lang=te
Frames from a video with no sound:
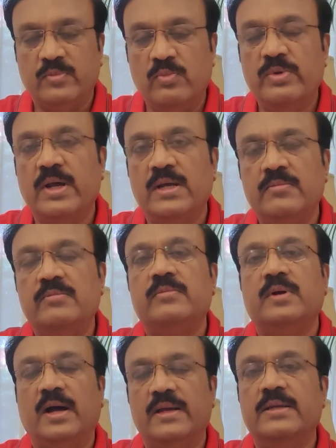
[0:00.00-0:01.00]
బుమ్రా
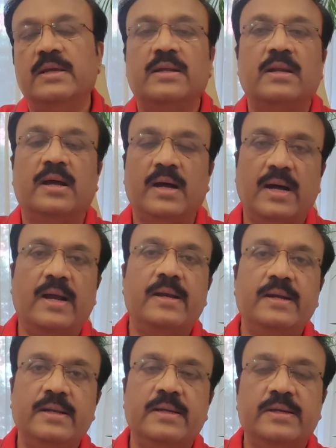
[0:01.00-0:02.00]
అయ్యర్
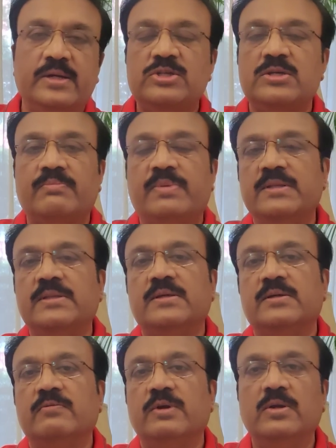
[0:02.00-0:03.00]
అండ్ uh, రిషబ్ పంత్
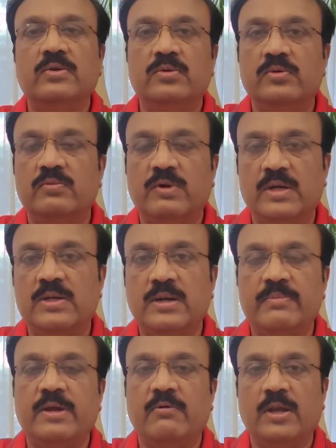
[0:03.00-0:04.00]
వీళ్ళు వరల్డ్
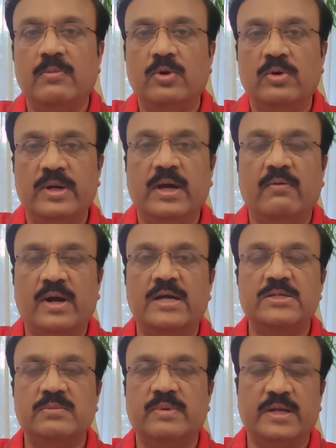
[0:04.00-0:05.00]
కప్కి అవైలబుల్ ఉండే
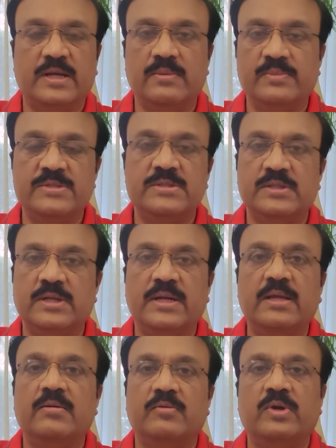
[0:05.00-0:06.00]
అవకాశం మనకు అనిపిస్తుంది
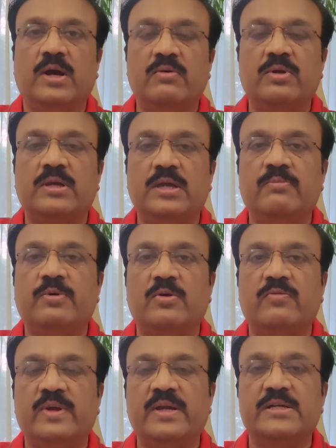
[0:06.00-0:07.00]
అంటే వీ హ్యావ్ టు కీప్
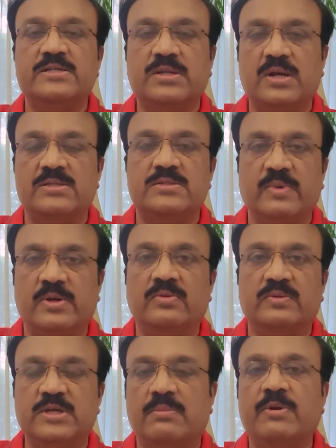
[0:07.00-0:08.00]
అవర్ ఫింగర్స్ క్రాస్ మనం
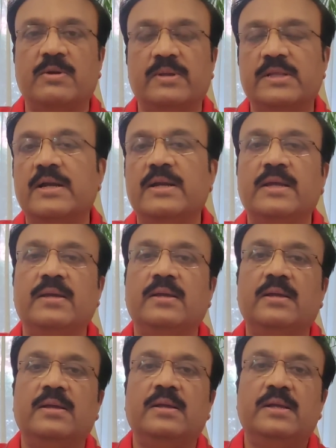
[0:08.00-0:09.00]
చెప్పలేము ఎందుకంటే
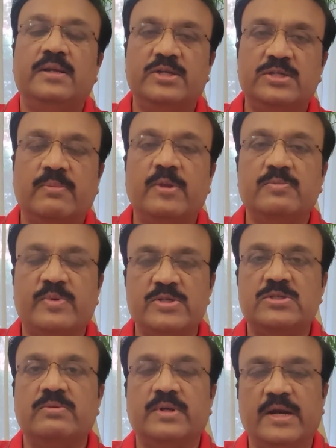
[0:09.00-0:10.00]
రిషబ్ పంత్
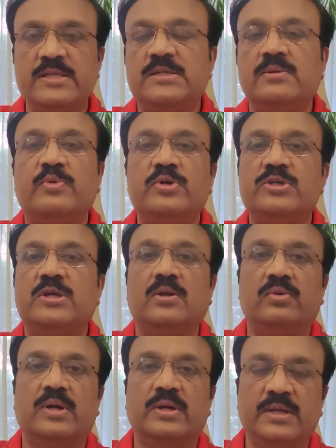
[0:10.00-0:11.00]
ప్రస్తుతం నడిచే
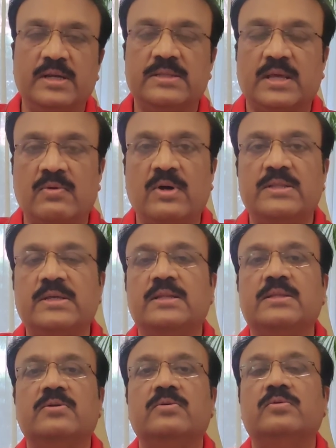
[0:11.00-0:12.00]
పొజిషన్లో ఉన్నాడు ఇంకా తర్వాత
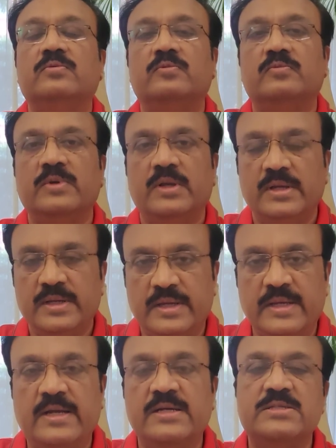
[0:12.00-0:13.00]
అతను
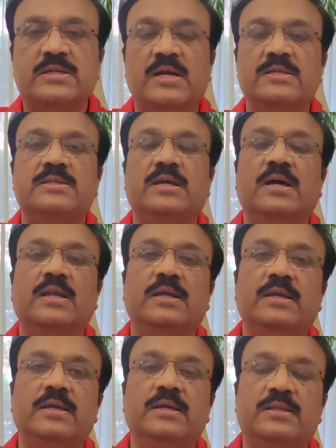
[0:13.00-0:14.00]
క్రికెట్ స్టార్ట్
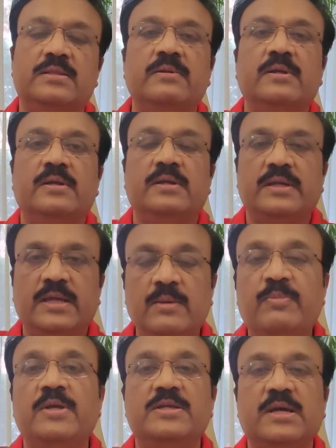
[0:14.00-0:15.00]
చేయాలి
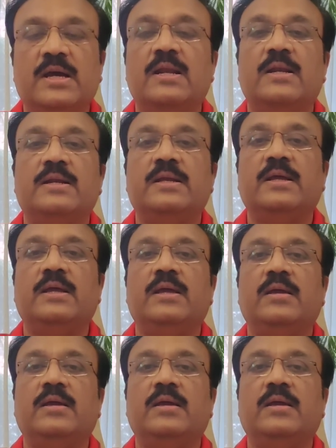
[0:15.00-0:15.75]
కీపింగ్ చేయాలంటే